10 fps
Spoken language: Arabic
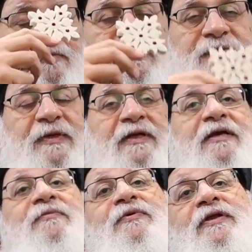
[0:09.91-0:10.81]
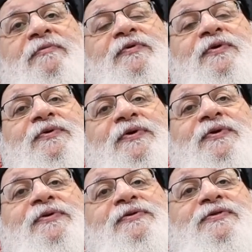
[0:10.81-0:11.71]
بسم الاب والابن والروح
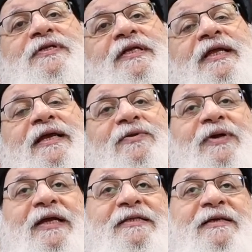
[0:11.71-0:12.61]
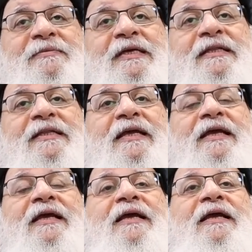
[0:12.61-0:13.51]
القدس الاله الواحد امين
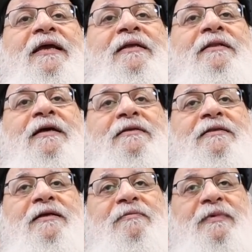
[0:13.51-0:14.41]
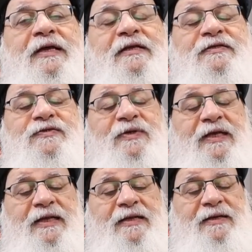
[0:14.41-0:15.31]
النهارده معانا
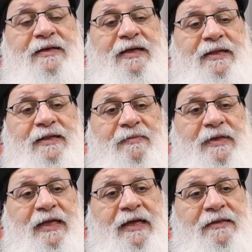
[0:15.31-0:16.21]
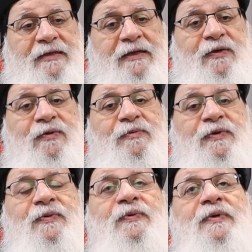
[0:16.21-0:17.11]
سؤال جالنا من احد الاخوه
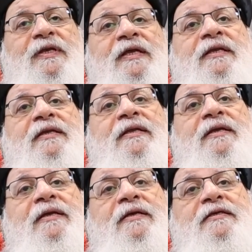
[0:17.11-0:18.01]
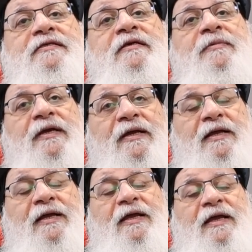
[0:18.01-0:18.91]
بيقول ان سمع
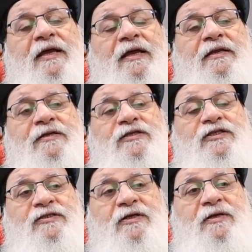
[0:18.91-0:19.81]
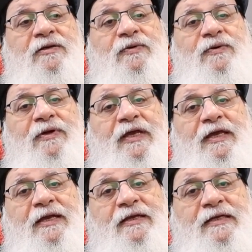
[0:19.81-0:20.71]
ان الشيطان له
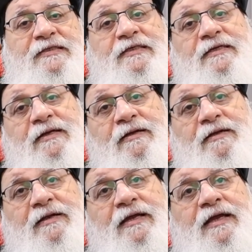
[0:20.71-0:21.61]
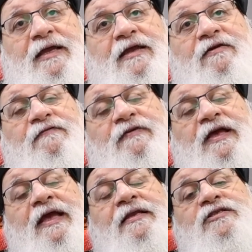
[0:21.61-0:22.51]
حيل كتيره
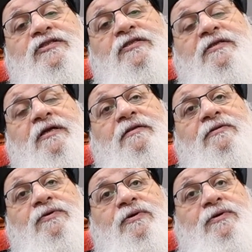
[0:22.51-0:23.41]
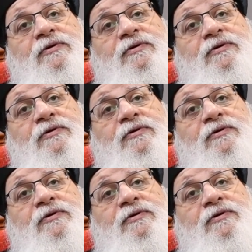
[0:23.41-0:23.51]
فهل الشيطان له